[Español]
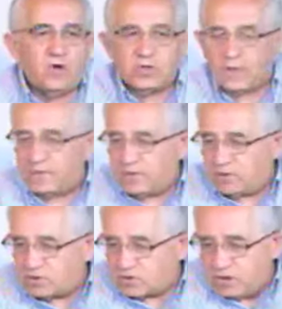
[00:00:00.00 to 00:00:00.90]
o
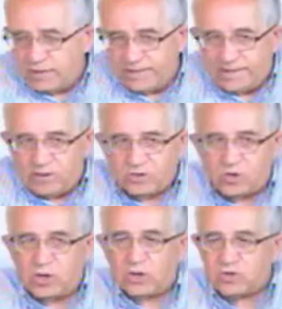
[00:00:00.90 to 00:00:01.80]
también otros le llamaban
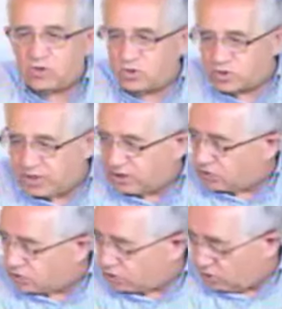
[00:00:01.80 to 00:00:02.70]
los óleos, los
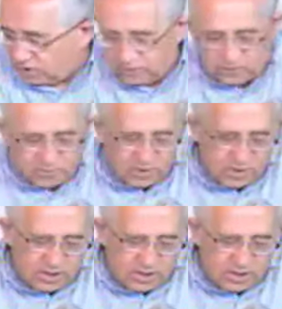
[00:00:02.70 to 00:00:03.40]
santos óleos.